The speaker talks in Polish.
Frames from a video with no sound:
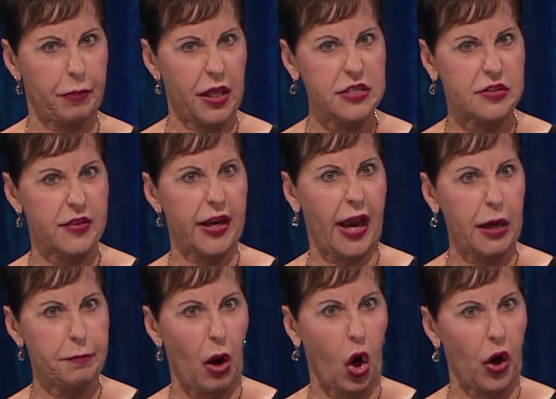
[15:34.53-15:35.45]

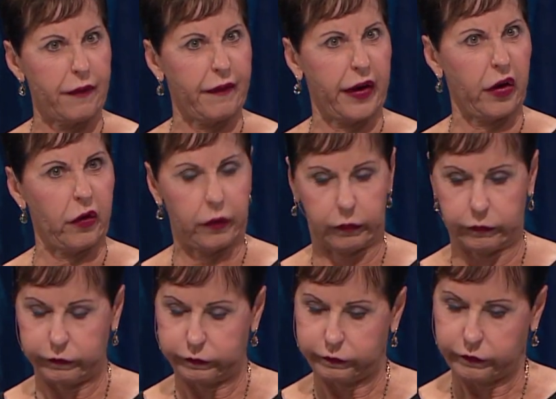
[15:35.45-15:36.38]
Odparła mi, że tam nie
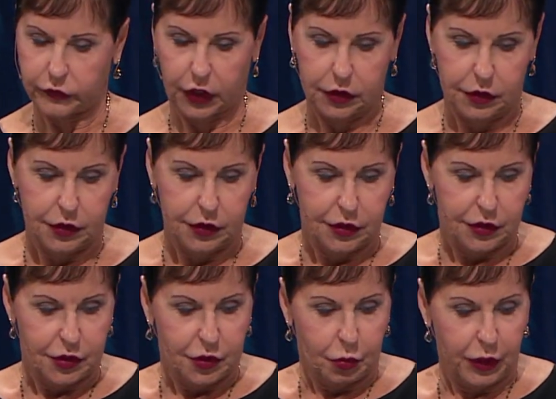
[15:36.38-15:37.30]
pójdzie, bo w
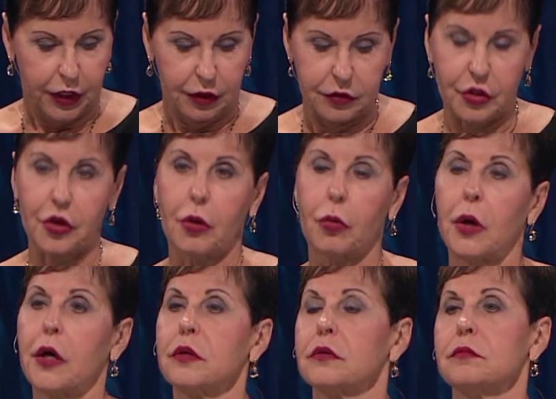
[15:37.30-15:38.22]
środku jest bar.
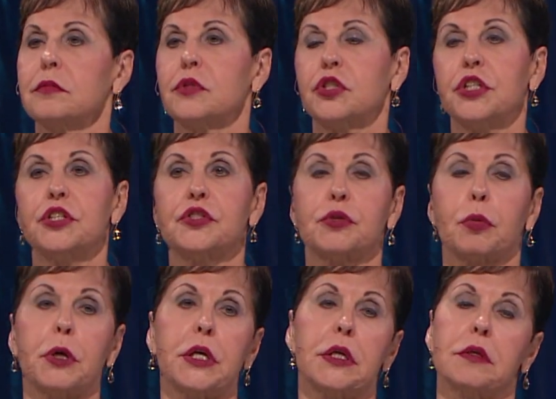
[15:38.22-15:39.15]
Ale wiecie co?
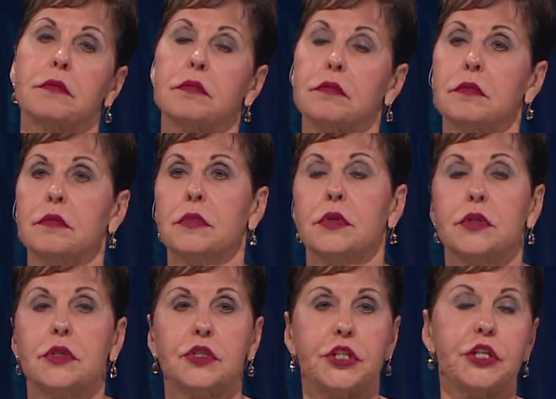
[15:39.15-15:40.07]
Była
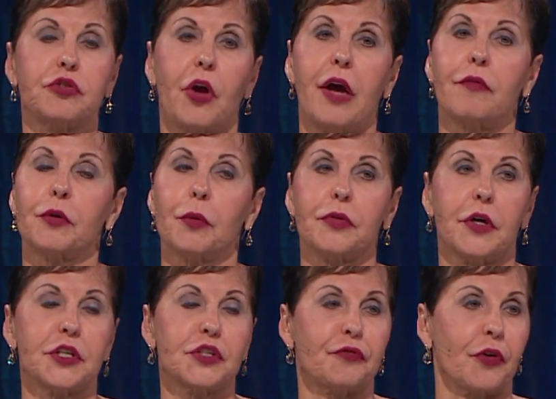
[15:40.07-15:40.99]
kochaną osobą i
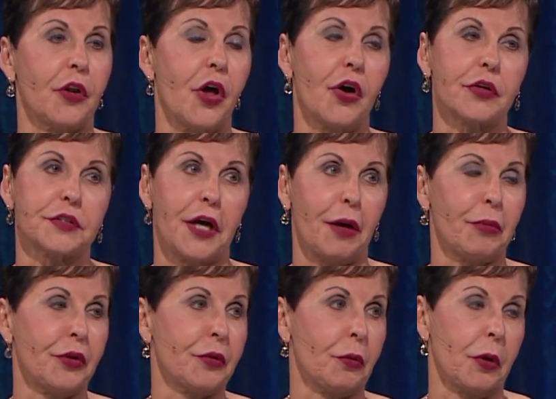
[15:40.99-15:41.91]
przeżyła z nami
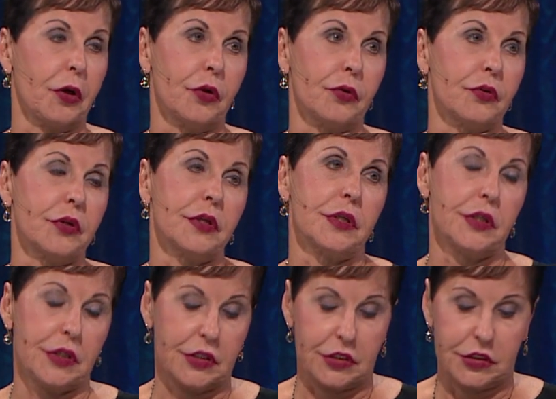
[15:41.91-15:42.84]
wiele lat. W
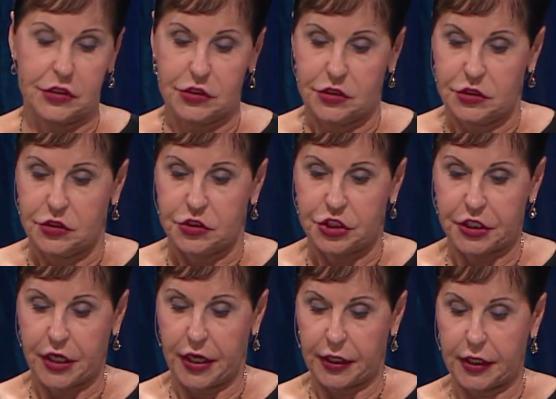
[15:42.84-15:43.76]
późniejszym czasie
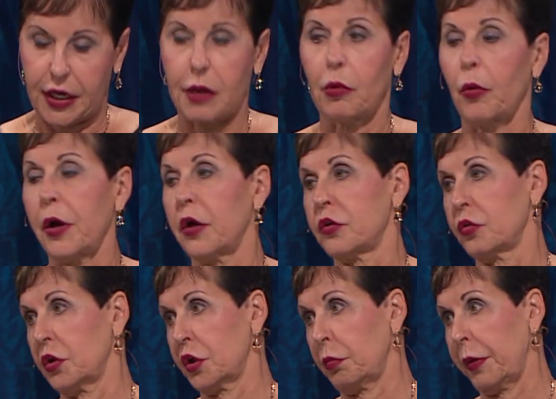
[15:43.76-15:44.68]
zmieniła
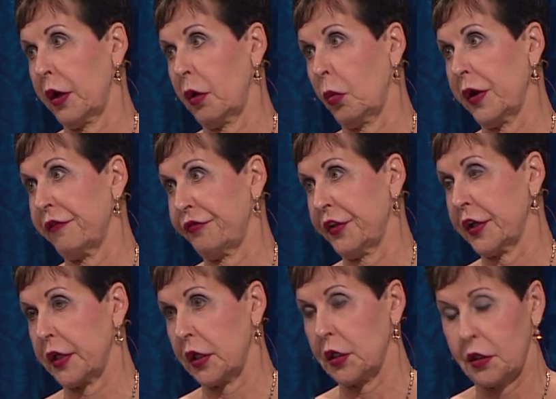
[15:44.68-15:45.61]
myślenie na trochę lepsze,
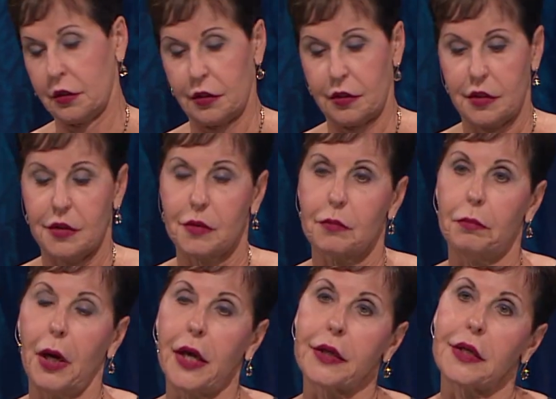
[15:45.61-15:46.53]
ale zawsze
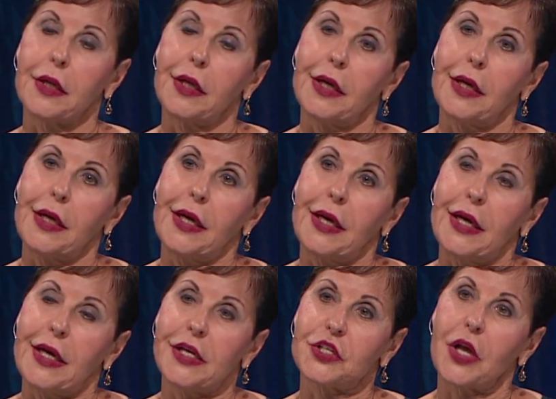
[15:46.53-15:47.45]
przychodzi mi na myśl,
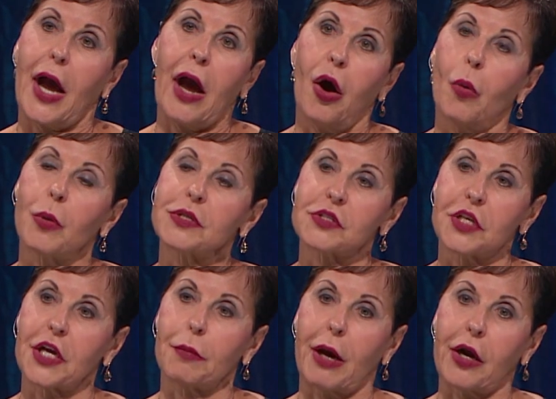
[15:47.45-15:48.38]
kiedy myślę o
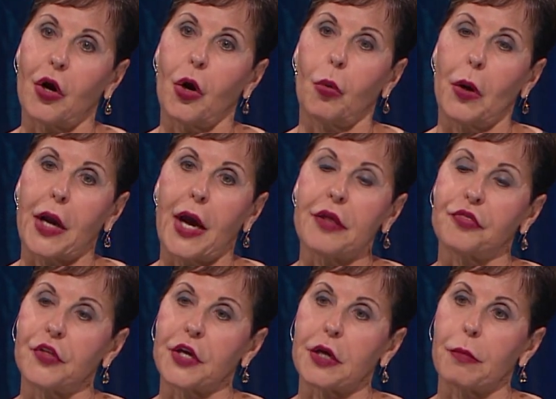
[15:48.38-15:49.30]
tym, jak
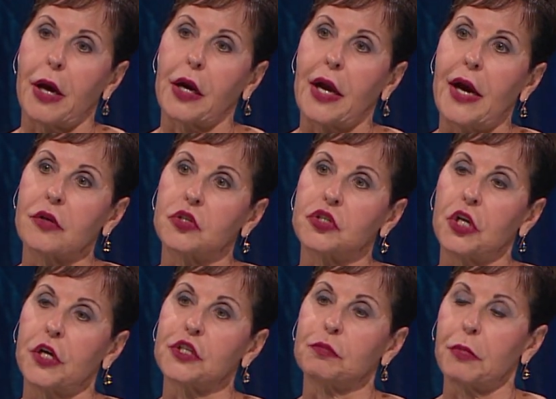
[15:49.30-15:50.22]
osądliwi
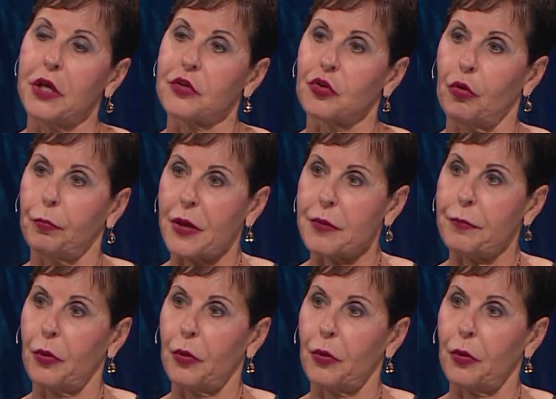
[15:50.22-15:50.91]
mogą być ludzie.